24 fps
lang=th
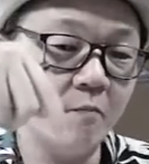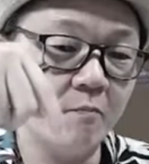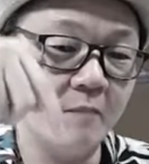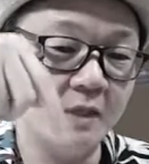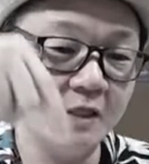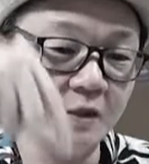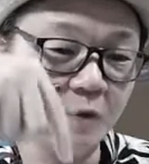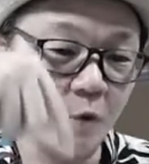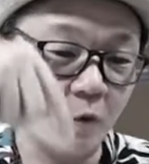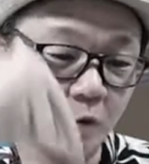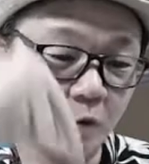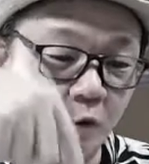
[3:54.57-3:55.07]
มัน
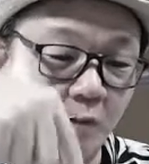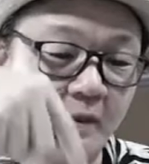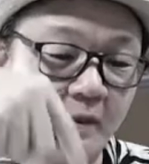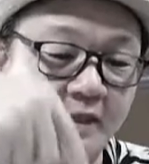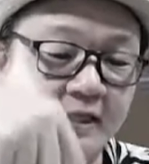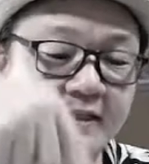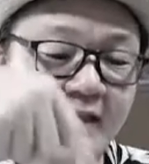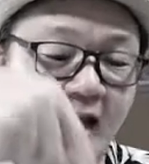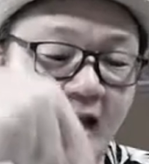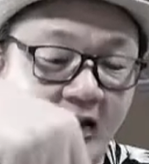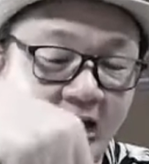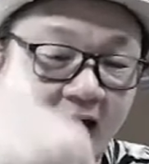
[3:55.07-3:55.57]
กดลงไป
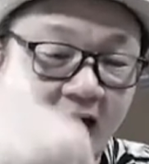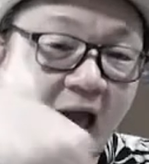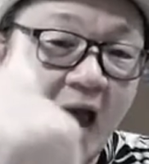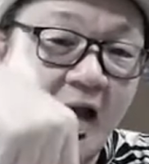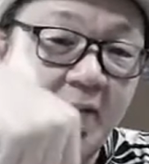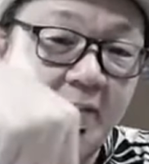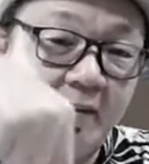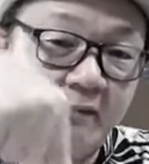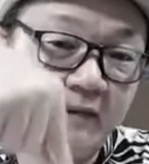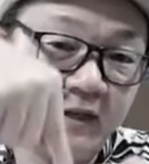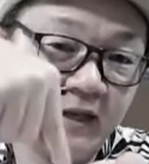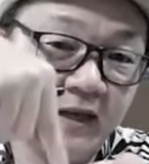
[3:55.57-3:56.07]
ที่ฐานราก
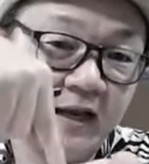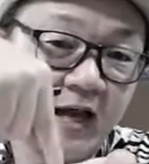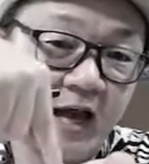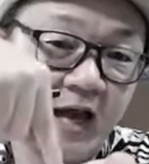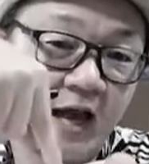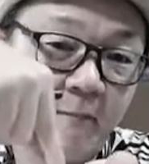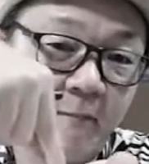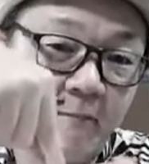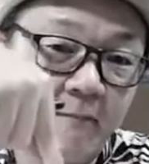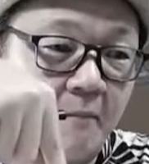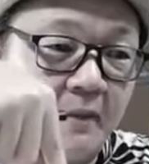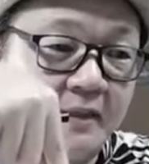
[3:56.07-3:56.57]
แบบนี้นะค
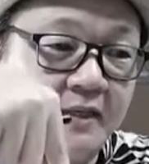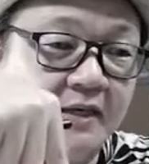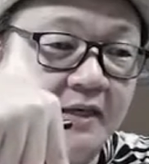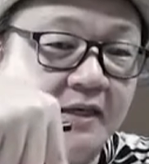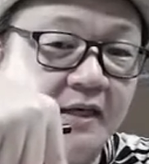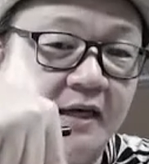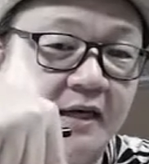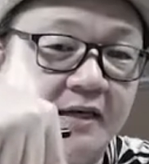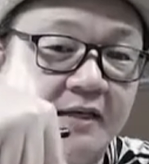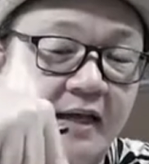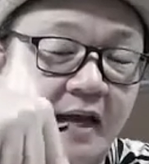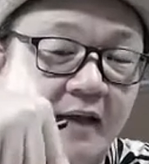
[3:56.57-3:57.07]
รับ มันจะ
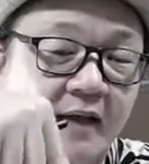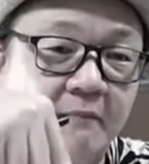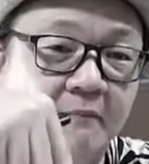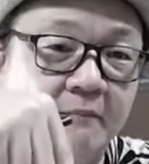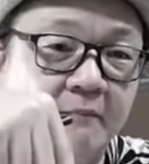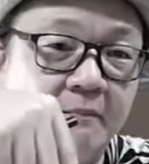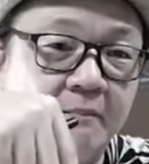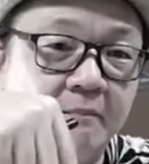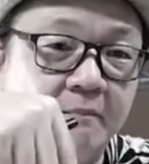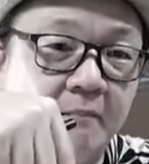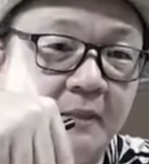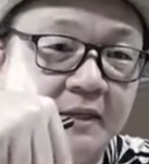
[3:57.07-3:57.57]
เกิดการ
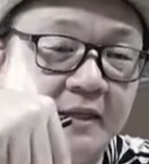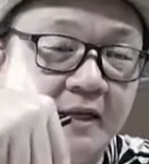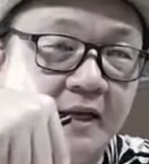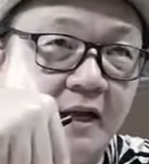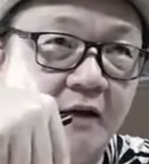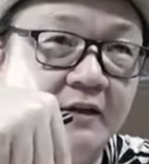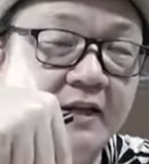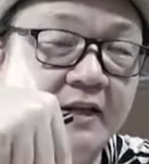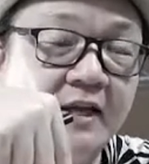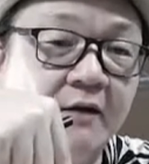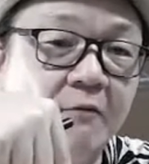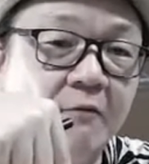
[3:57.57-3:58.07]
มันจะ
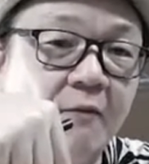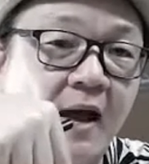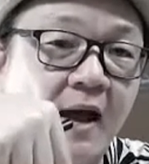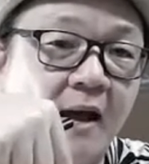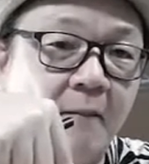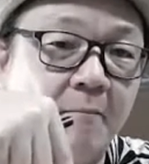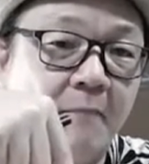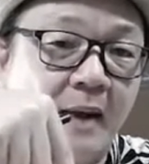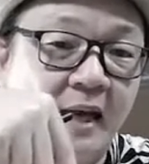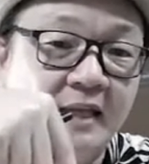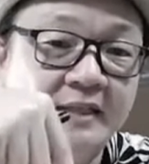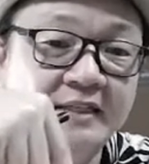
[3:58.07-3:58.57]
เขาเรียกว่า
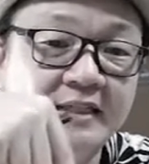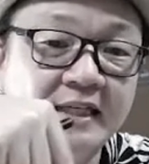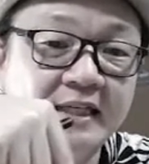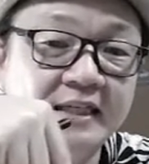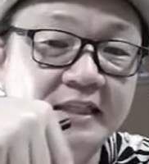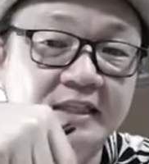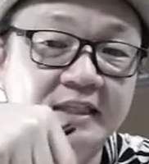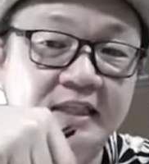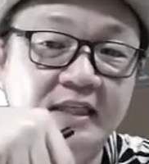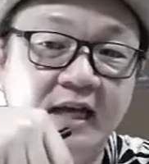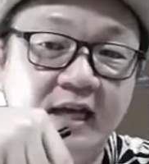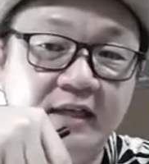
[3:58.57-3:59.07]
punching
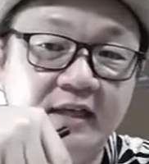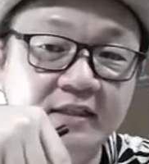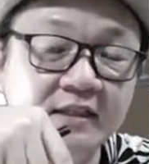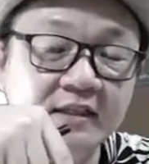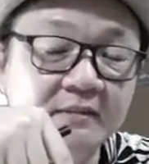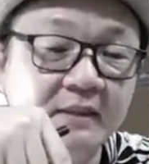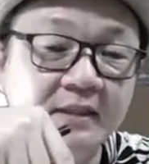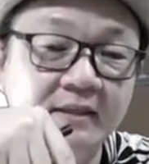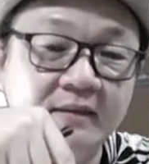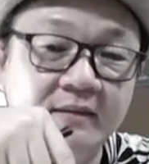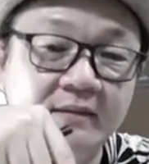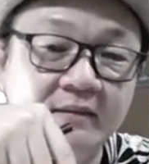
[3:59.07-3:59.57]
shear ซึ่ง
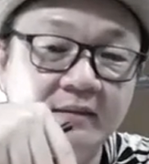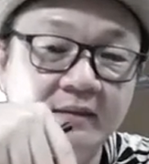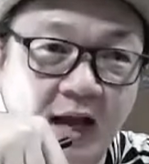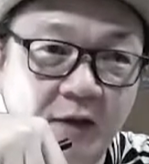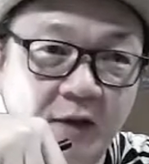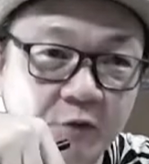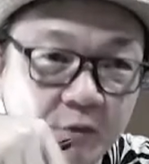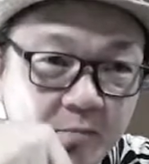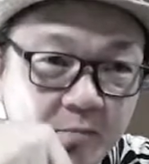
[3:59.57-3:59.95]
เป็นการ